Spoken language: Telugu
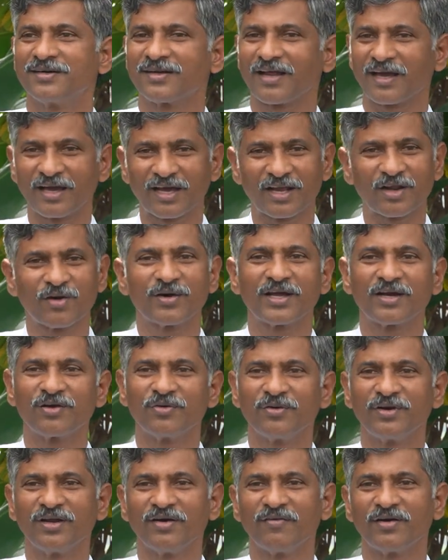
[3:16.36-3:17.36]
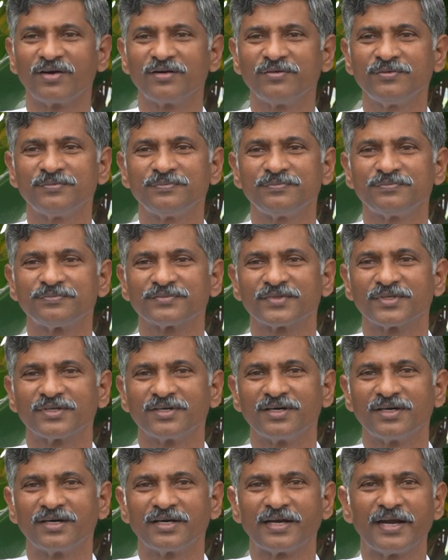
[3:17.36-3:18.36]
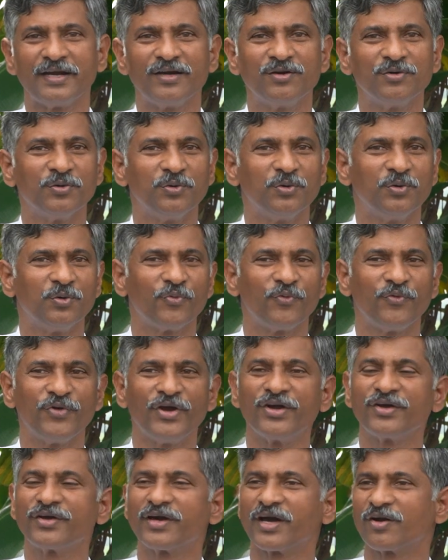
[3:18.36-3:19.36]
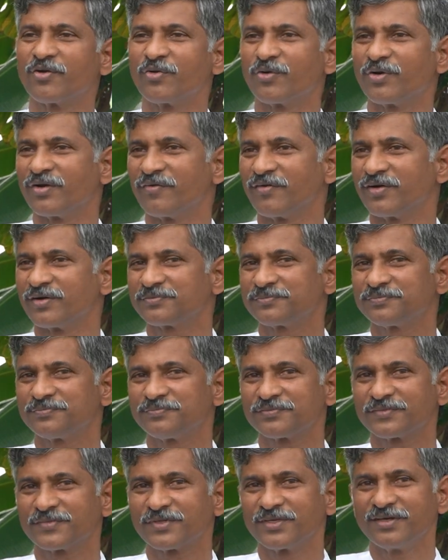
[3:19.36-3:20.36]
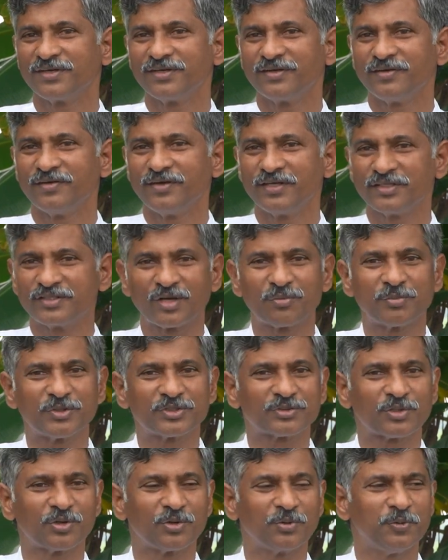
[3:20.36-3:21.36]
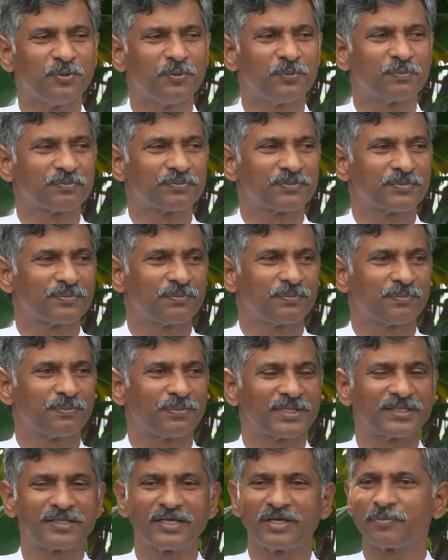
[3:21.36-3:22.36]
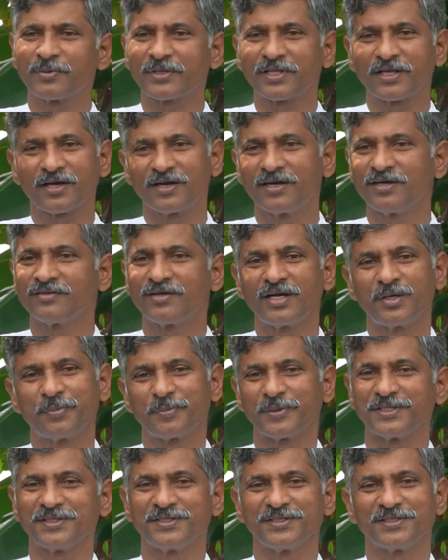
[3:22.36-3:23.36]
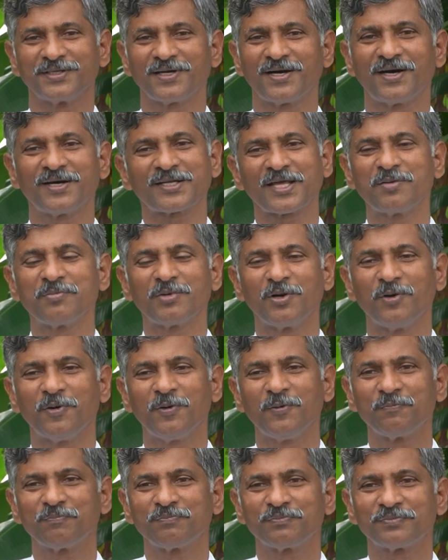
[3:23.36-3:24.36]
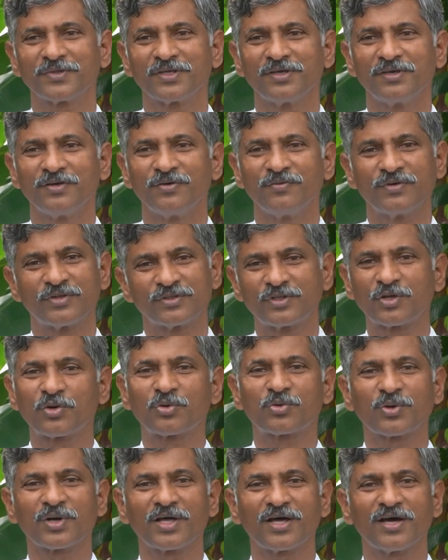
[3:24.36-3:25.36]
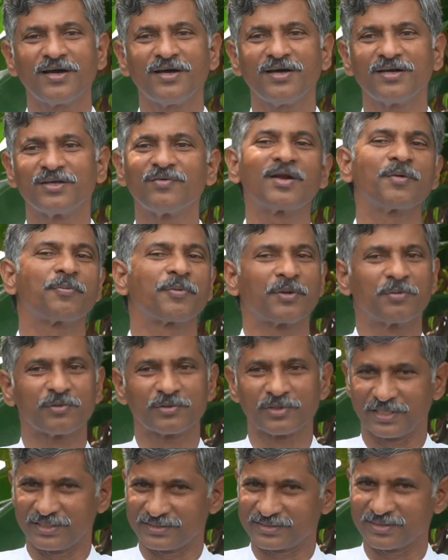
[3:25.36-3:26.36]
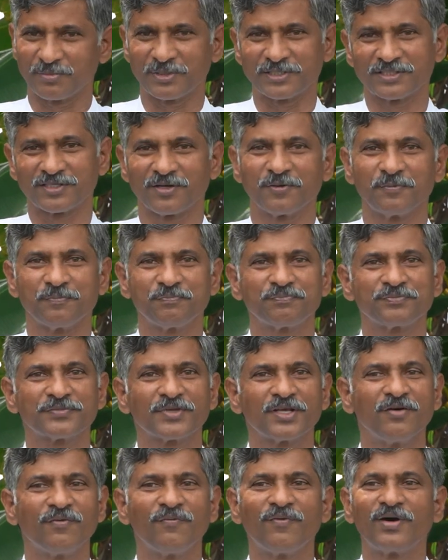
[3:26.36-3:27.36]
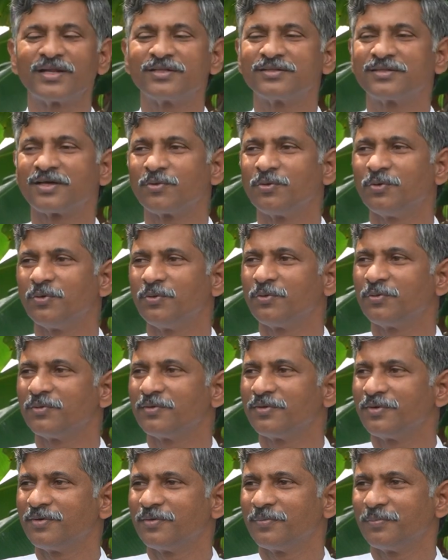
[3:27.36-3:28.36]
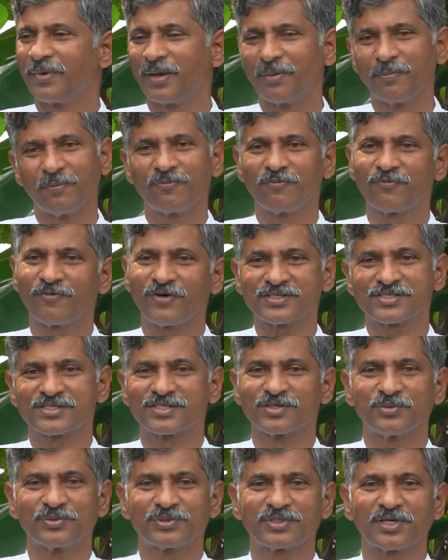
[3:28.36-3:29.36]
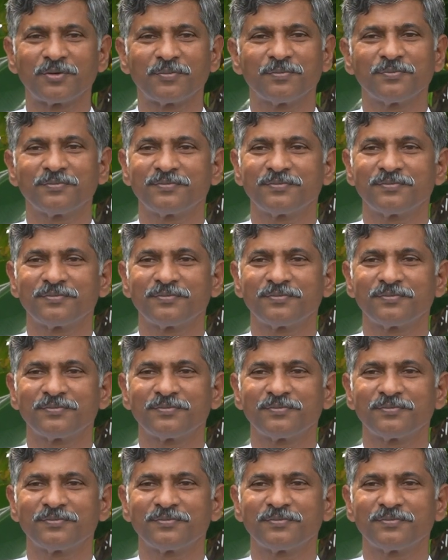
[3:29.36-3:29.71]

రంగారావు గారిని ఉండేవాడు రెండు వేణుగారిని ఉండేవాడు ఈ ఇద్దరు మిత్రులు పదిహేను పదహారేళ్ళు దాటిపోయింది ఆ టైంలో వీరిద్దరూ కూడా ఇవాళ ప్రముఖులే సమాజంలో వారిద్దరూ మేము ఫాస్టింగ్ ఉంటాం